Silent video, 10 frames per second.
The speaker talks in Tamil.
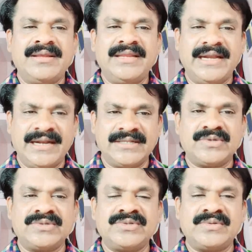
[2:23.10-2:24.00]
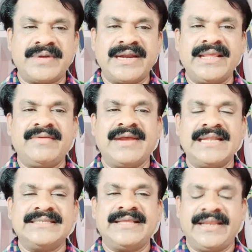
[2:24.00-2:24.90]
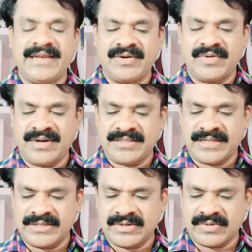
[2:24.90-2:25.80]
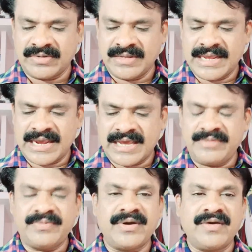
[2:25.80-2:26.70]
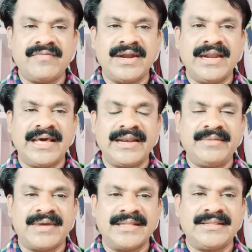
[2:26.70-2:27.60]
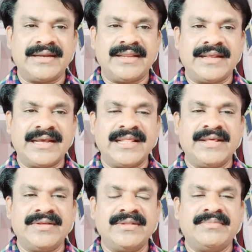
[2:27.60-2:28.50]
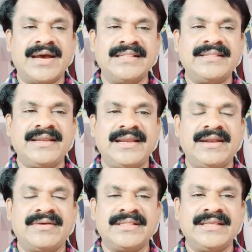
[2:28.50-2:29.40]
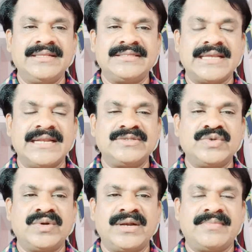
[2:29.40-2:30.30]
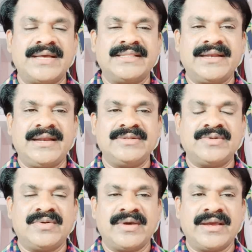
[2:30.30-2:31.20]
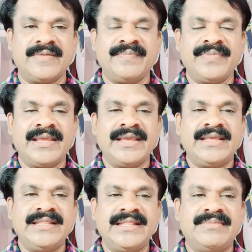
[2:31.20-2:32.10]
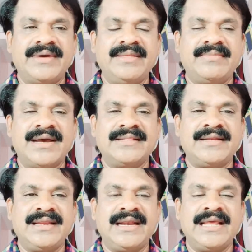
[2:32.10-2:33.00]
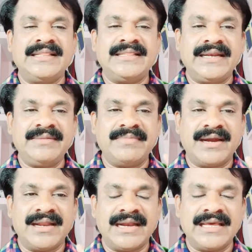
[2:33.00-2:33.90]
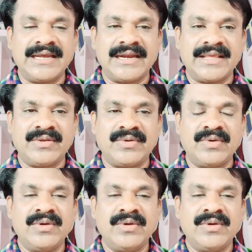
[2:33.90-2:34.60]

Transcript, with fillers: என்ன சுறுசுறுப்பாக இன்றைக்கி வேலை செய்கிறீங்கன்னு உங்களுக்கு தெரிஞ்சிடும் அது போக வல்லாரை மாத்திரை அதாவது வந்து மாத்திரைகளில் வந்து சில சூர்ண மாத்திரைகள்னு சொல்லுவாங்க இந்த மாதிரி மாத்திரைகளில் திரிபாலால் கிடைக்கும்